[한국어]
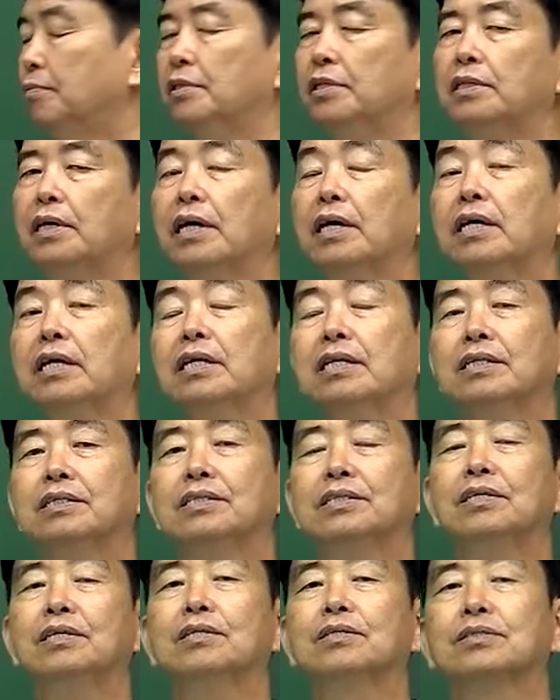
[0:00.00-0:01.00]
이
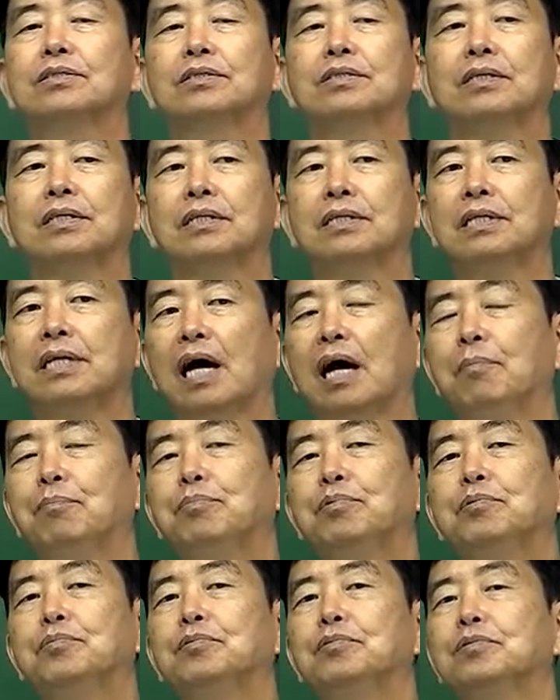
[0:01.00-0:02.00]
사용학은요, 이
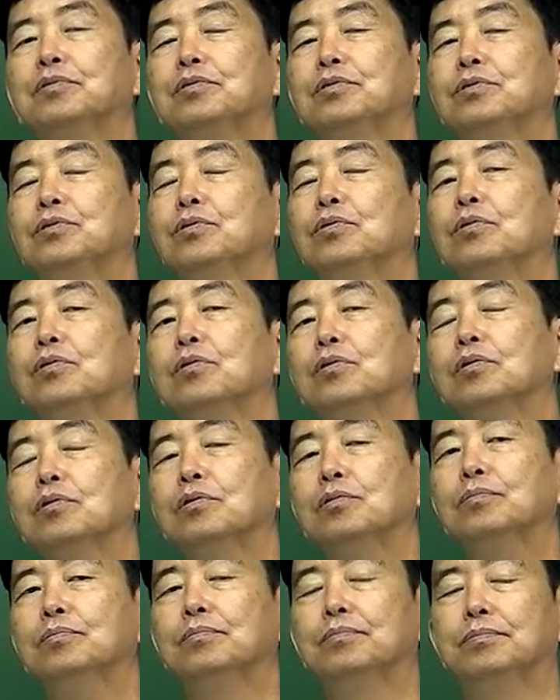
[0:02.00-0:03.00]
앞부분은
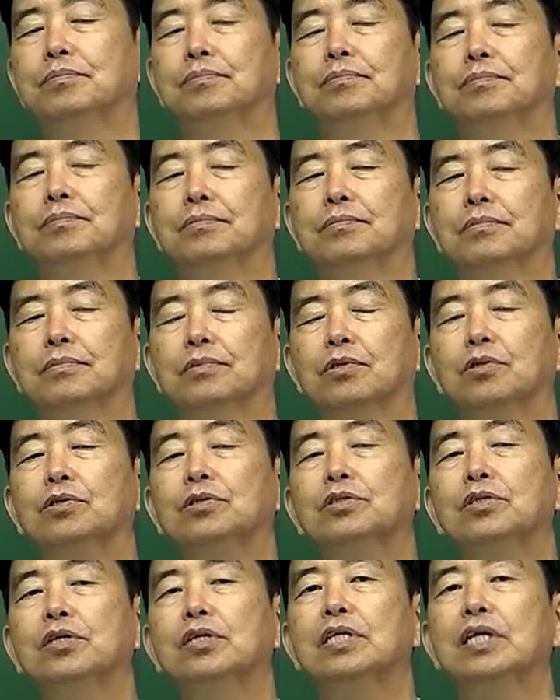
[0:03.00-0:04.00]
조금
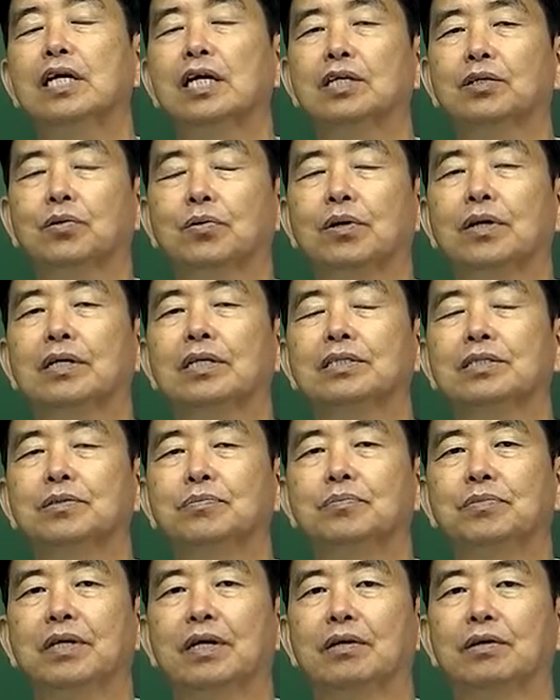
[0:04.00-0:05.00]
천천히 나가도록
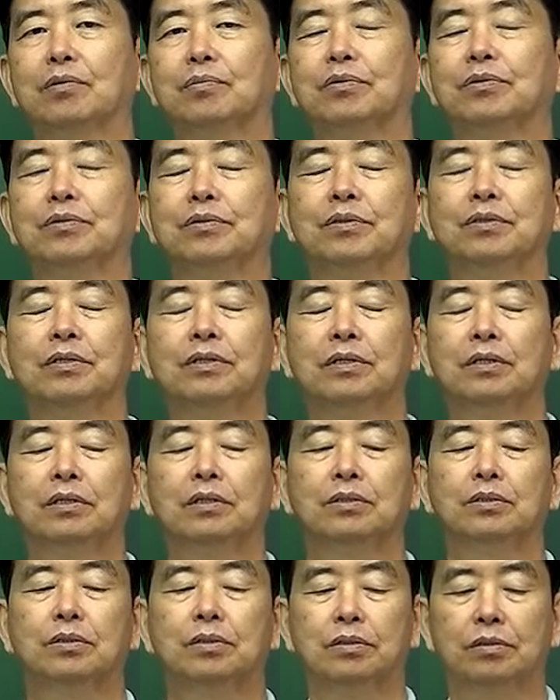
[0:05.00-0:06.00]
하겠습니다. 여러분
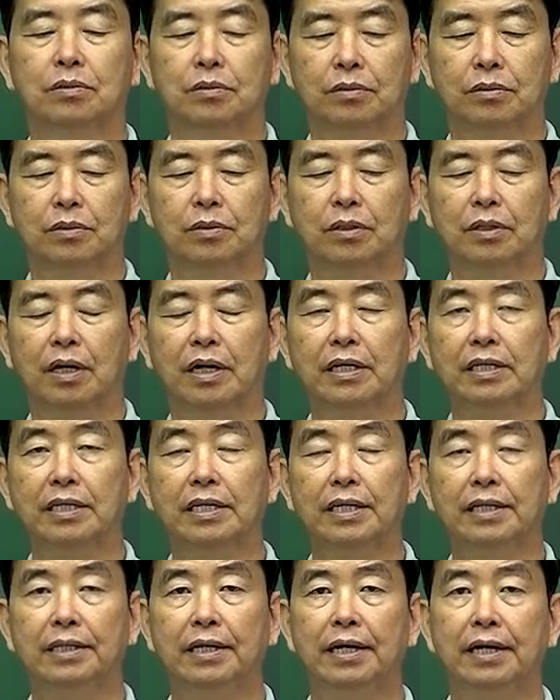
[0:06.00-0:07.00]

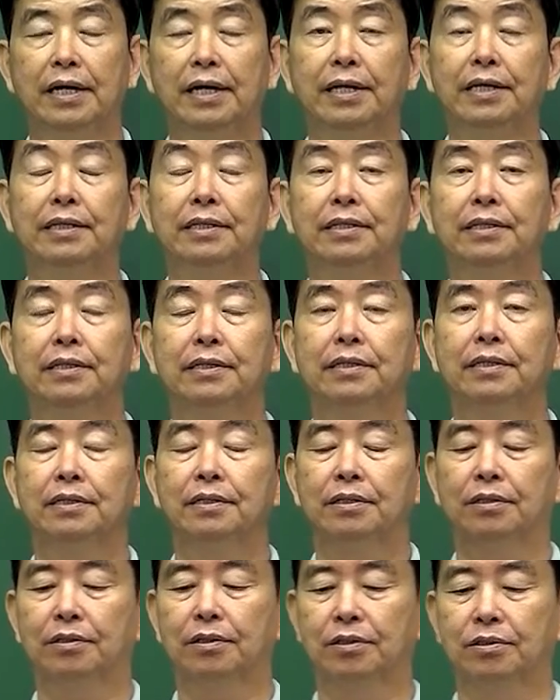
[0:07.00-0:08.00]
강의에 대한
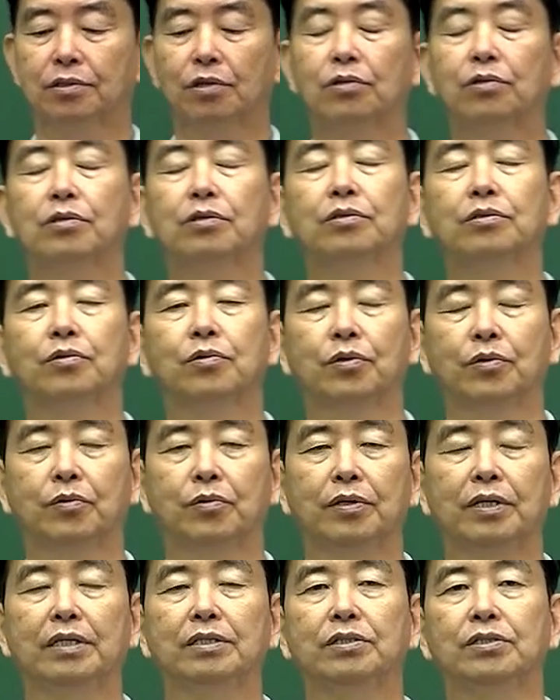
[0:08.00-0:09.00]
그런 적응도
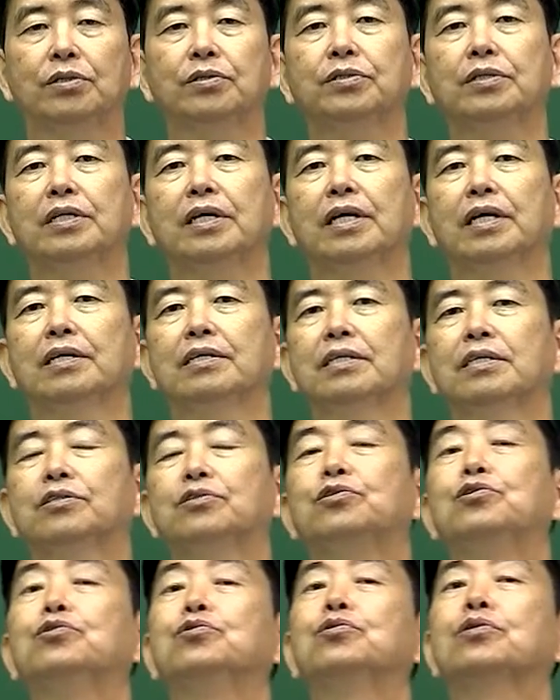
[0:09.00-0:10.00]
있고 해서 천천히 나가는데
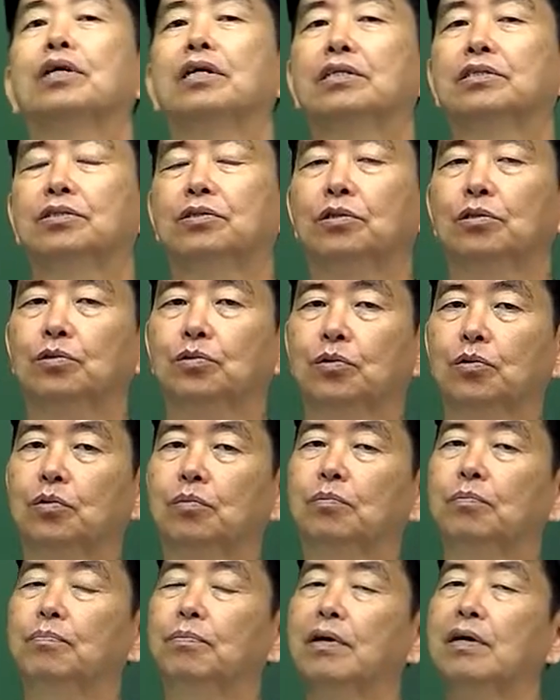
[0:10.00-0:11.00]
뒤로 갈수록
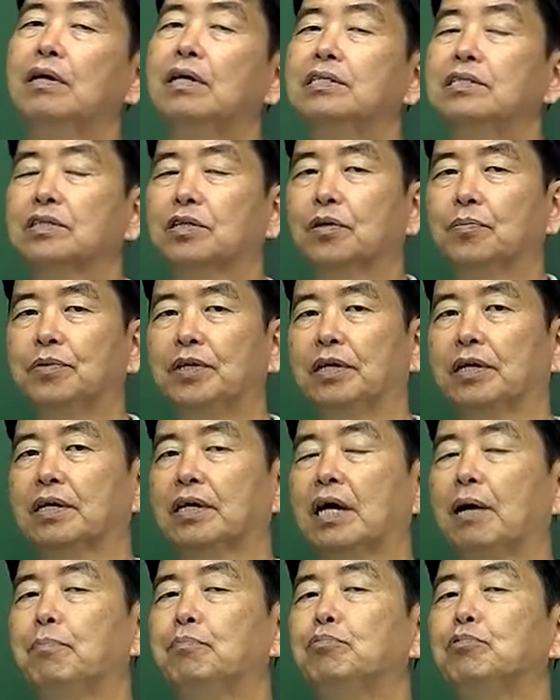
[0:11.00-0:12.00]
조금 빨라질 겁니다.
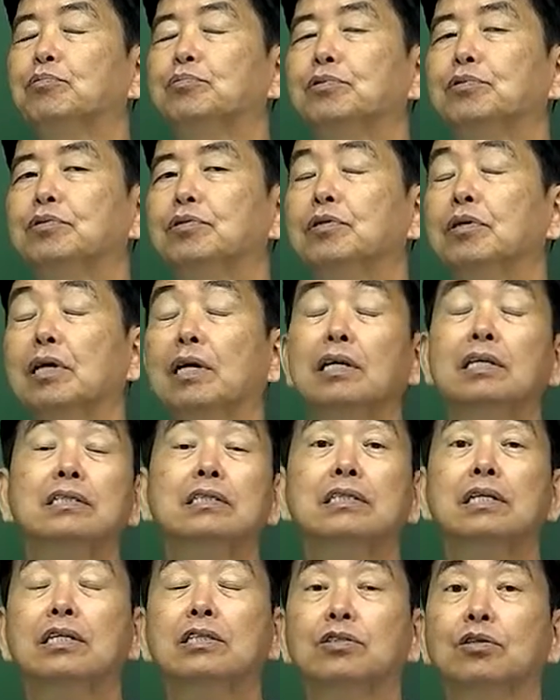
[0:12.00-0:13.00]
그러니까 앞부분을
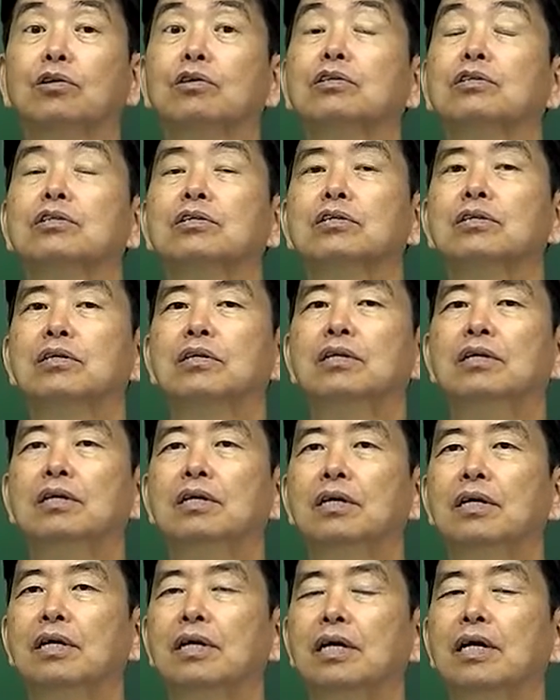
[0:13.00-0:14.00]
항상 정리를
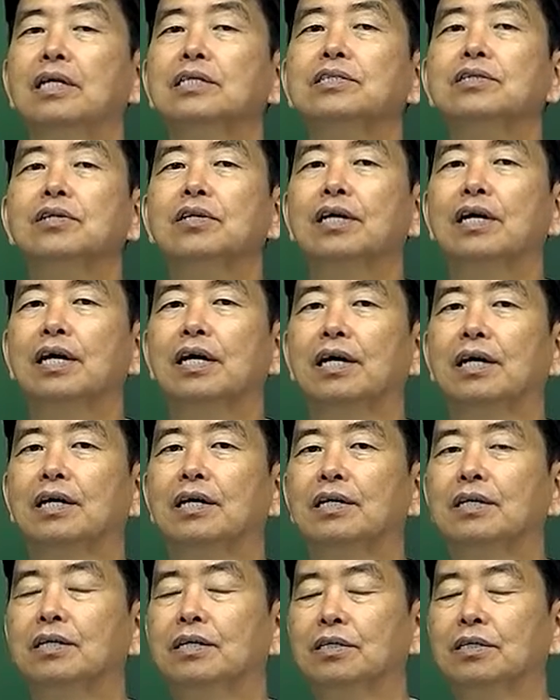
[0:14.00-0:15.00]
하셔야